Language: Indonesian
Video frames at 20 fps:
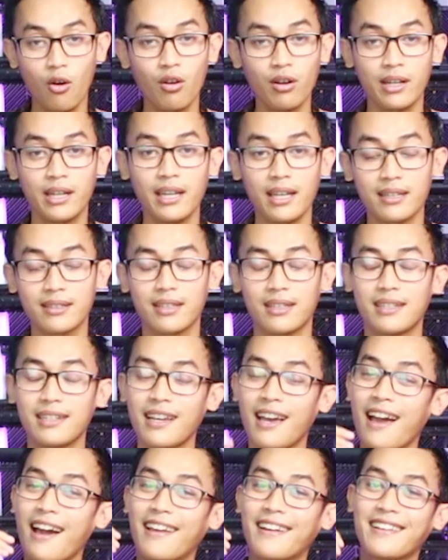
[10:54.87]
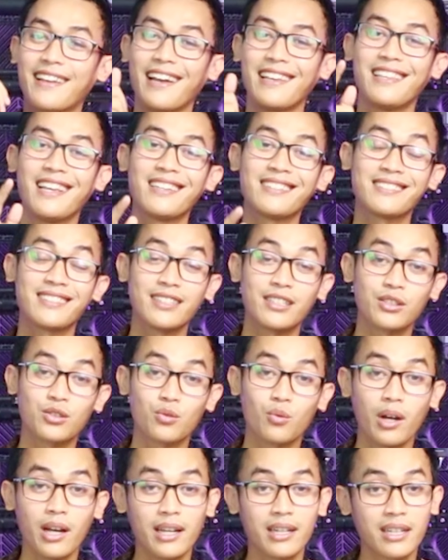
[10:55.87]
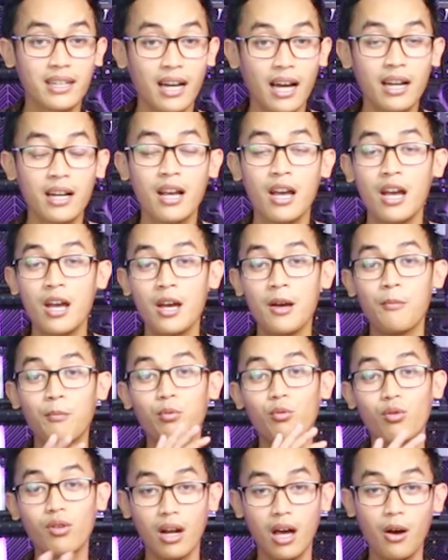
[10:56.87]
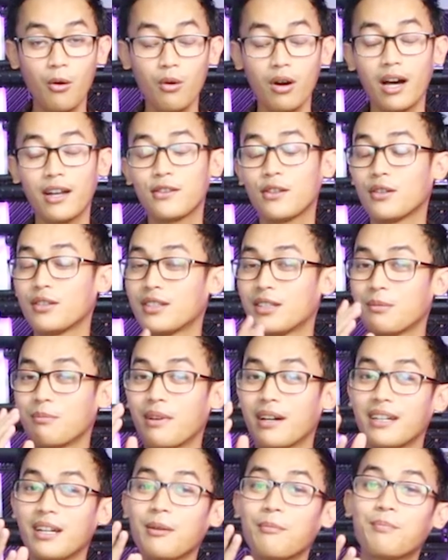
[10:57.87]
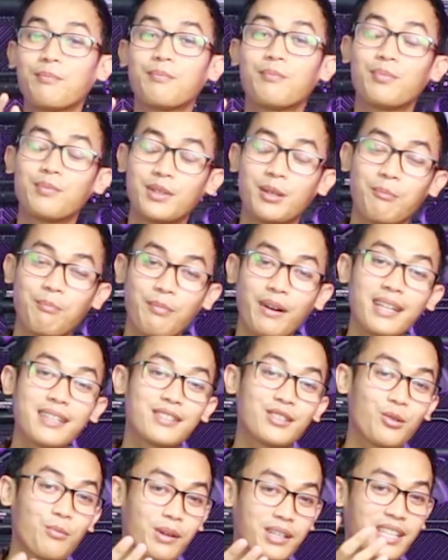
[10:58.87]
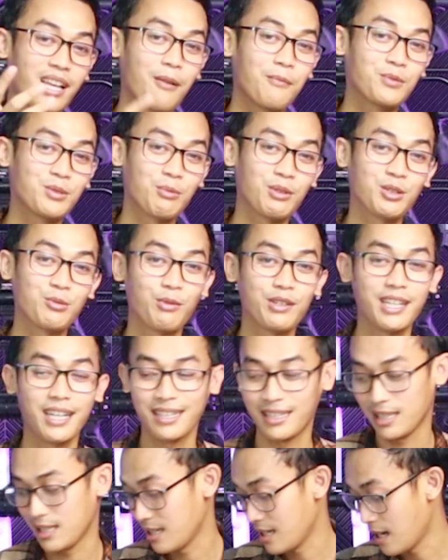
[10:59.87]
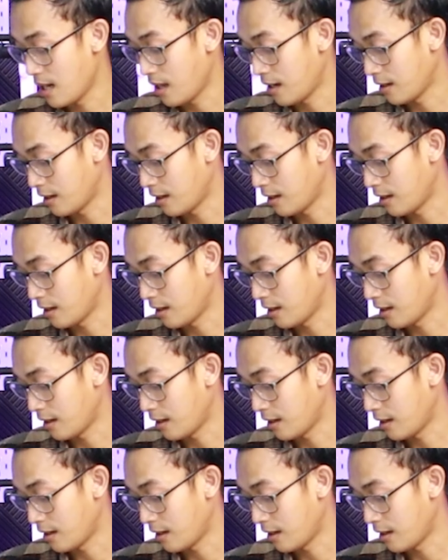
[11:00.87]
ongkir jadi harganya sesuai dengan pulau atau di mana tempat sobat Hamsport semuanya tinggal.